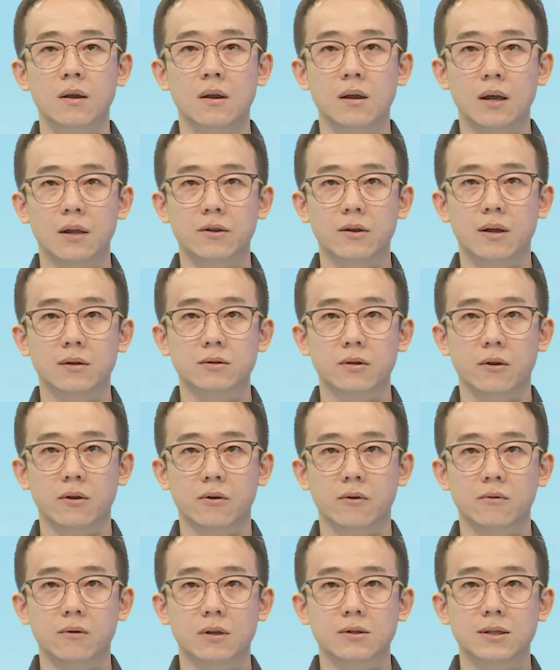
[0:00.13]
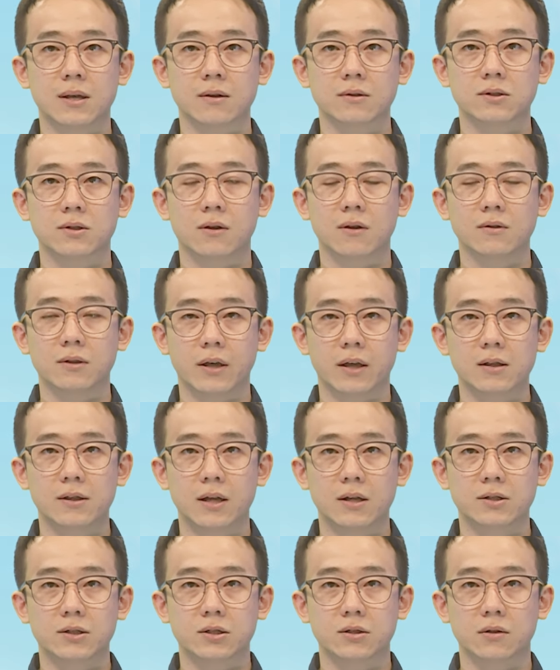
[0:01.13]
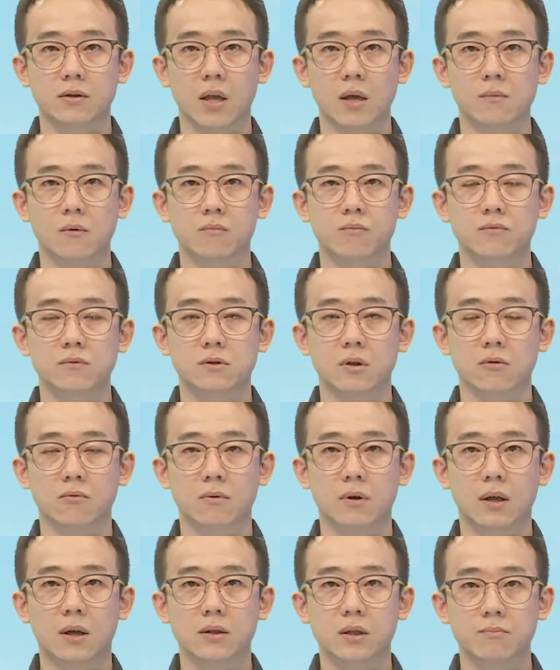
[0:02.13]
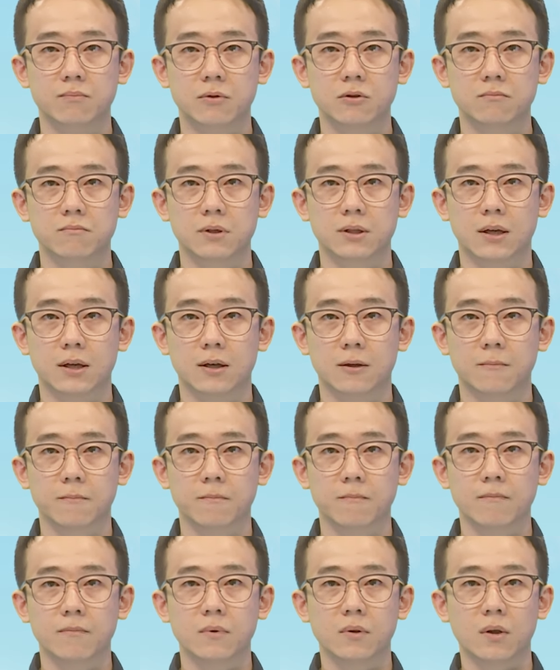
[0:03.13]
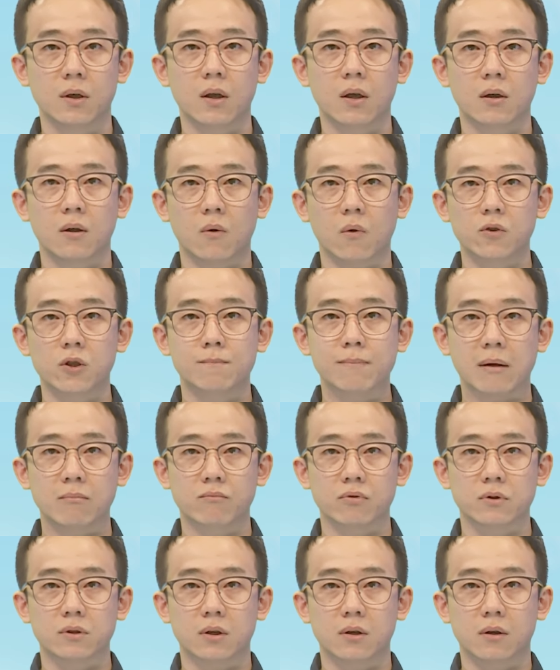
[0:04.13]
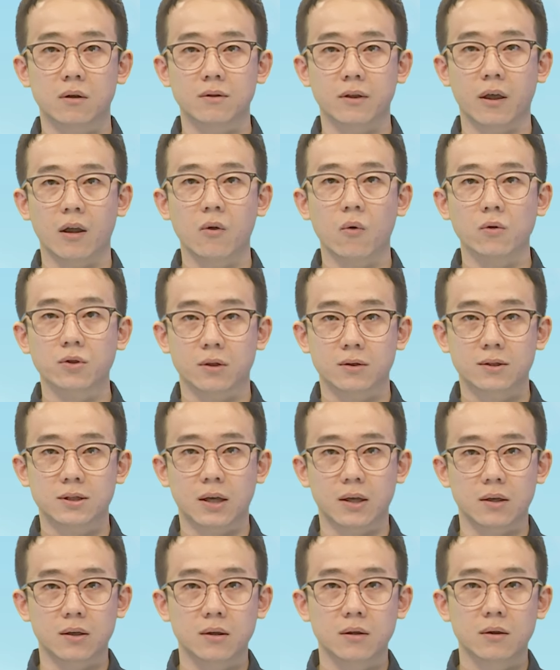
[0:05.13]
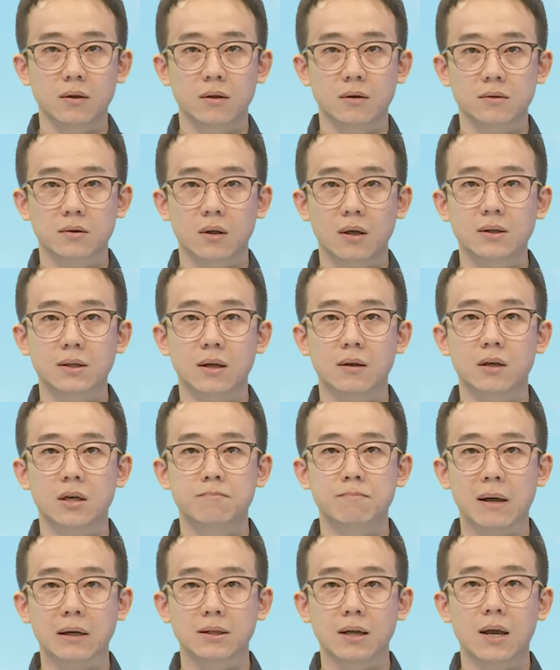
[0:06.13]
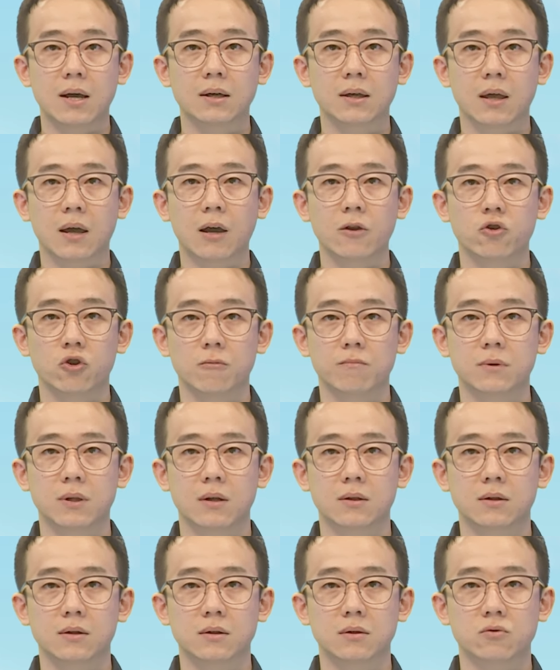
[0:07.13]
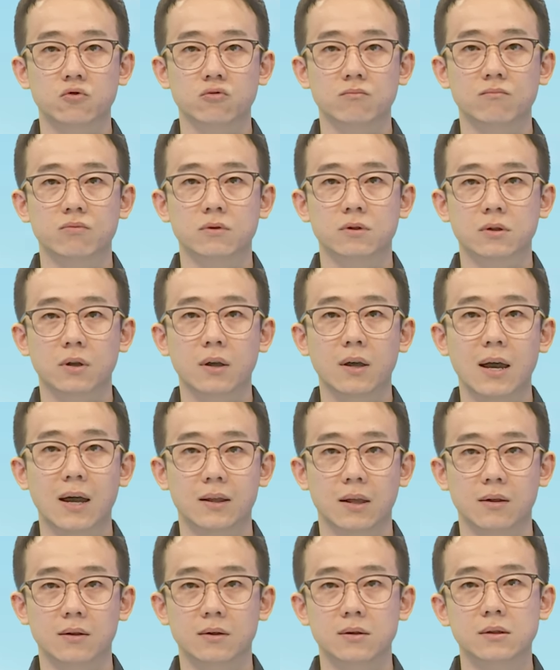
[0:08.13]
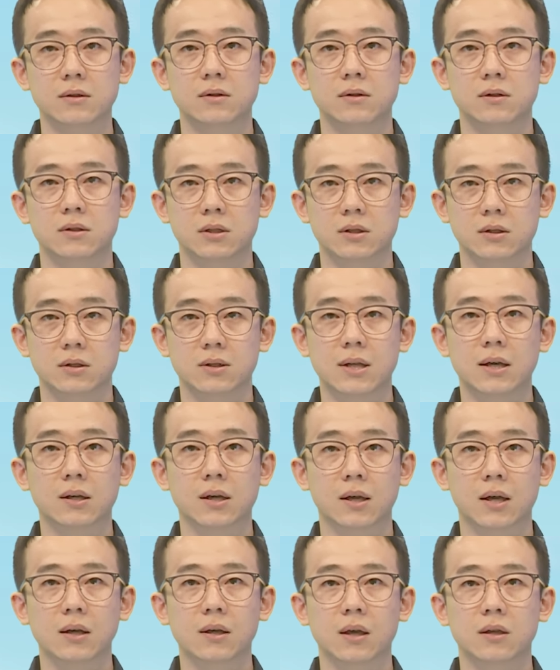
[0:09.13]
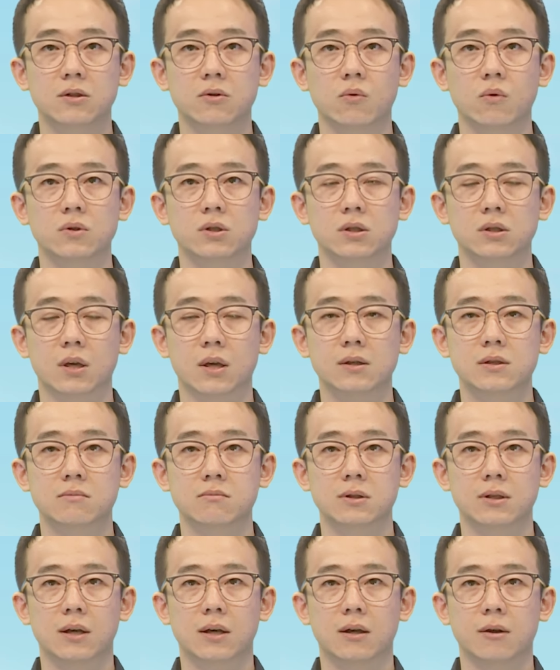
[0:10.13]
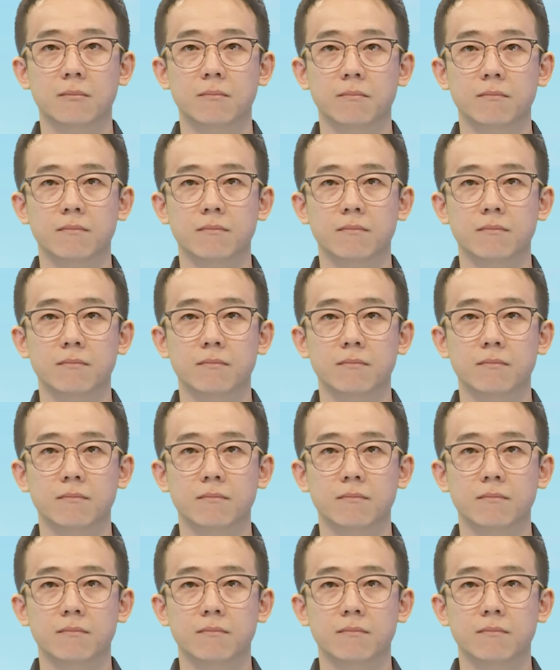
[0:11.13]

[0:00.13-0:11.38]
안녕하세요. 기상청 내일 날씨 예보 분석관 이필우입니다. 오늘 밤부터 내일 오전 사이 서해상의 바다 안개가 유입되는 중부 서해안에는 짙은 안개가 끼는 곳이 있겠습니다.